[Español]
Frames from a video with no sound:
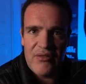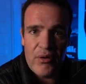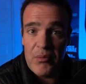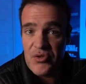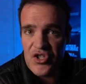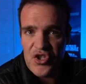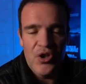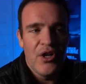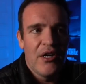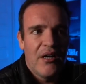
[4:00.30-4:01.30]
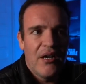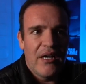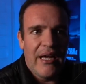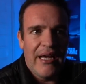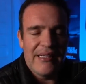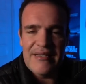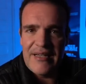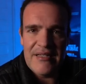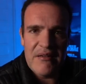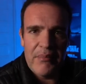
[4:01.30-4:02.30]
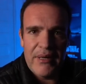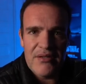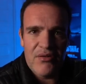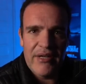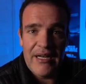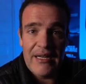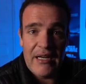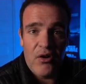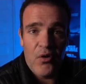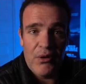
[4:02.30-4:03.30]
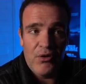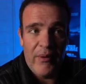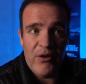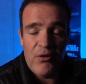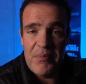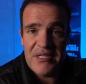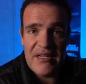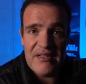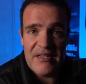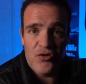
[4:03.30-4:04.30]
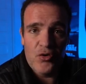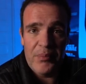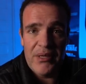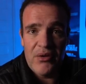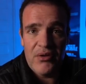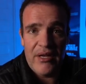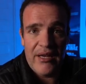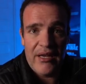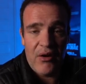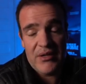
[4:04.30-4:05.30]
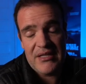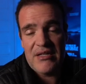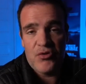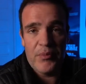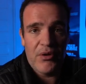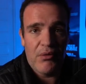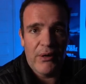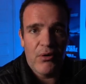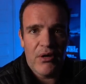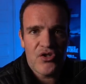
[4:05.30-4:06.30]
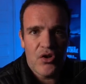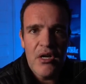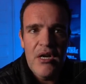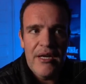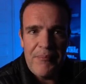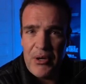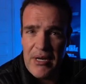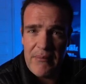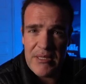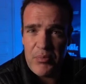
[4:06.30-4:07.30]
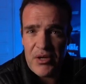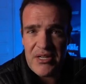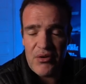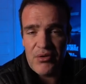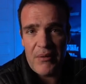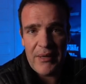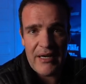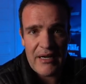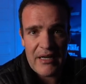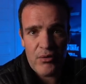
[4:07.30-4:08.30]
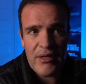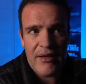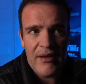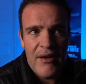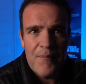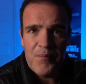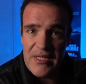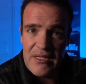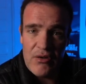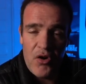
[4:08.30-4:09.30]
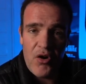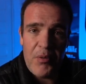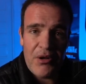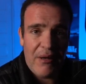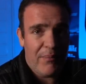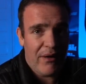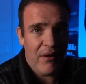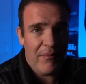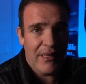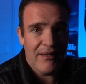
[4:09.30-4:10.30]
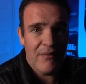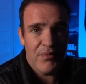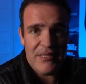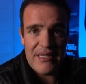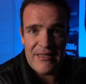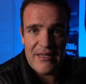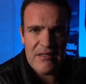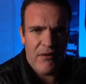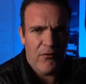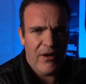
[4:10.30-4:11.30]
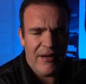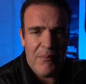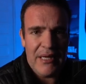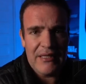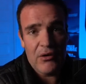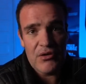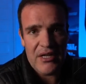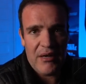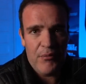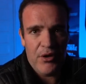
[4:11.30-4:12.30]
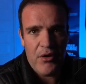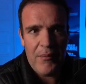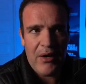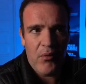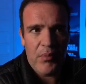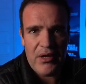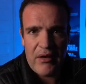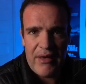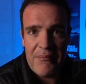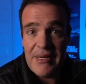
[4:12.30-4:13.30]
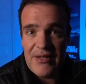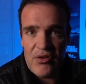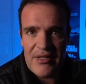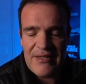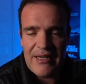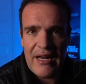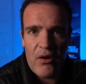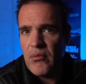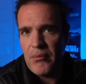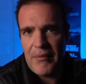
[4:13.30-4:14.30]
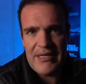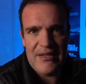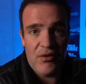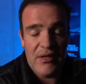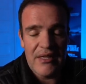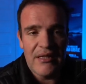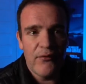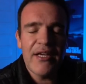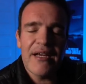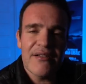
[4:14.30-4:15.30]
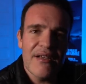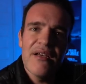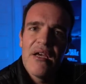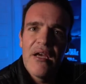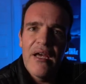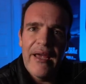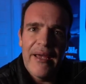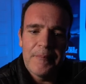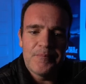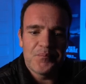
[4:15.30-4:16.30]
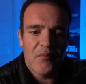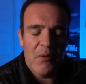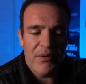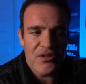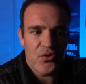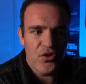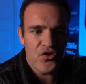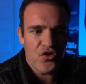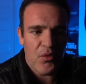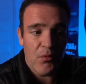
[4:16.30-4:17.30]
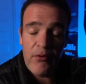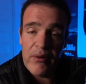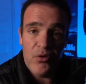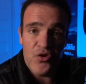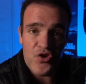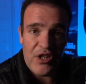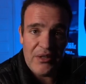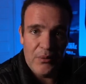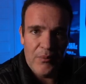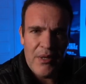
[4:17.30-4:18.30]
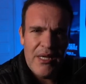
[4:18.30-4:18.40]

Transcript: o hemos dicho que la serie se empezó a ir al carajo cuando Homero lo empiezan a hacer estúpido, eh, aunque sea estúpido de buen corazón, pero nada más por hacerlo de una manera gratuita. Y ojo, porque previamente, pues la serie se iba a enfocar en Bart y luego se cambió en Homero porque había más de dónde sacarlo, más de dónde identificarse. Em, pero es curioso cómo fue evolucionando.